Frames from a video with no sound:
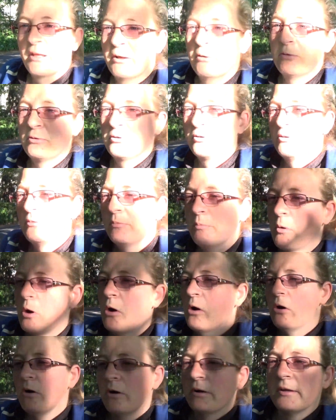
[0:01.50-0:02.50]
Guten
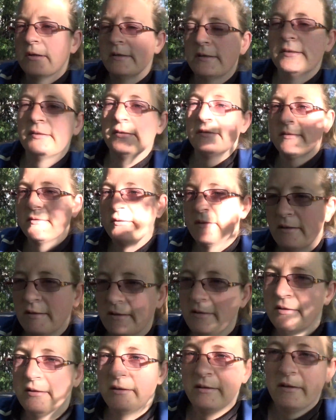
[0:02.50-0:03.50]
Morgen.
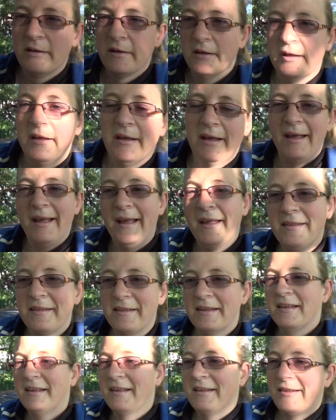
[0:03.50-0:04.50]

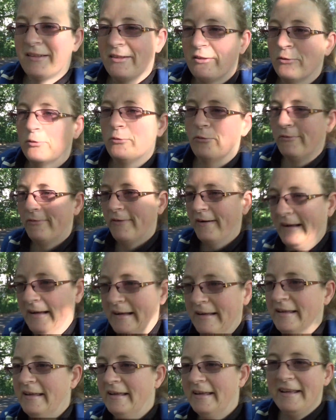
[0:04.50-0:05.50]
Es ist
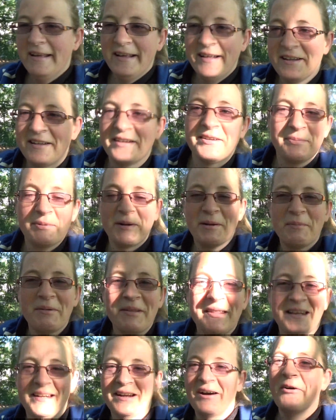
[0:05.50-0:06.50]
soweit. Ich bin ein
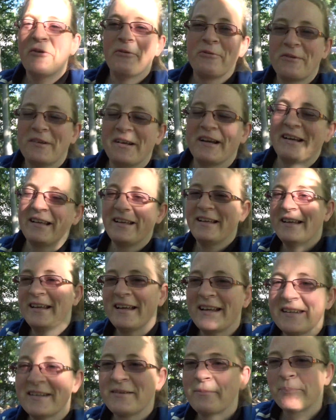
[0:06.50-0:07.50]
bisschen
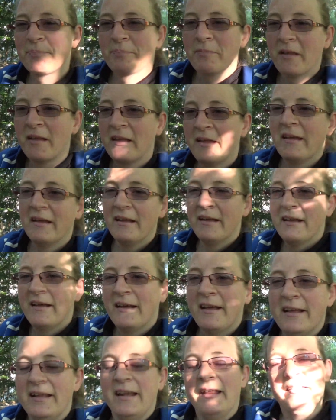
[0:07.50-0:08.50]
aufgeregt.
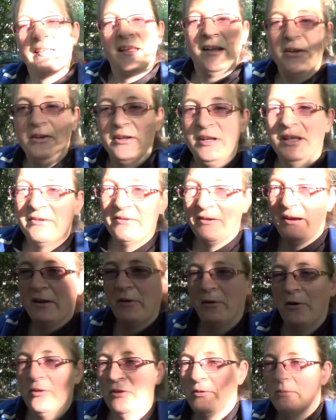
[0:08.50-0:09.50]
Der Siri und ich fahren
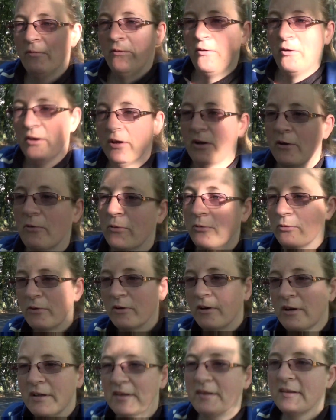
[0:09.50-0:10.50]
heute zum
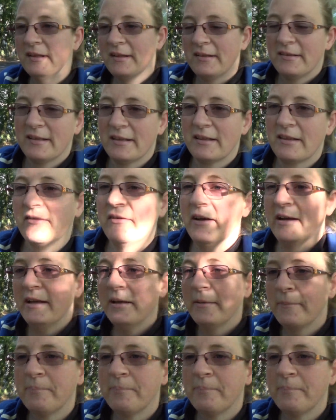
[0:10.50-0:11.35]
Feuerkurs nach Stadt 2.